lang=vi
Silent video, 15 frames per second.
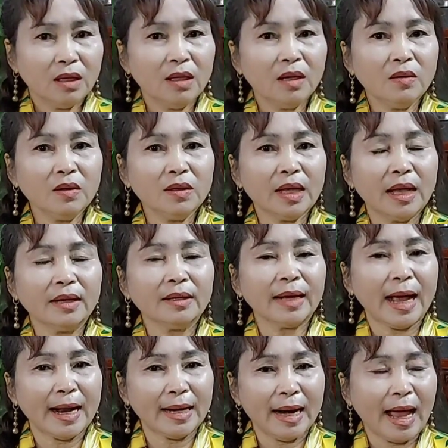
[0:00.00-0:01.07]
nó nói chuyện
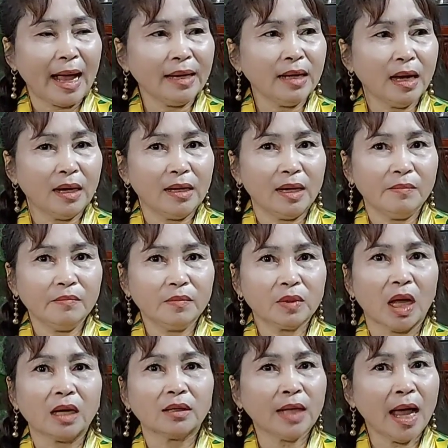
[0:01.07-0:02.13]
ngạ lạ đời lắm,
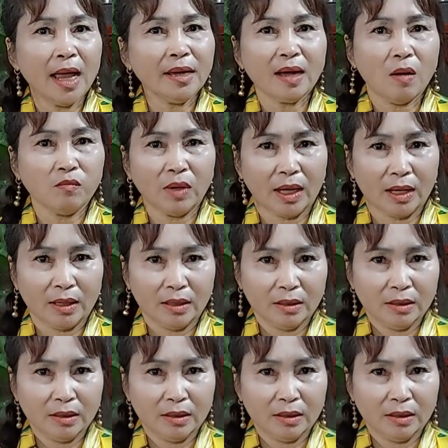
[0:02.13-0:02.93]
thực tế không à.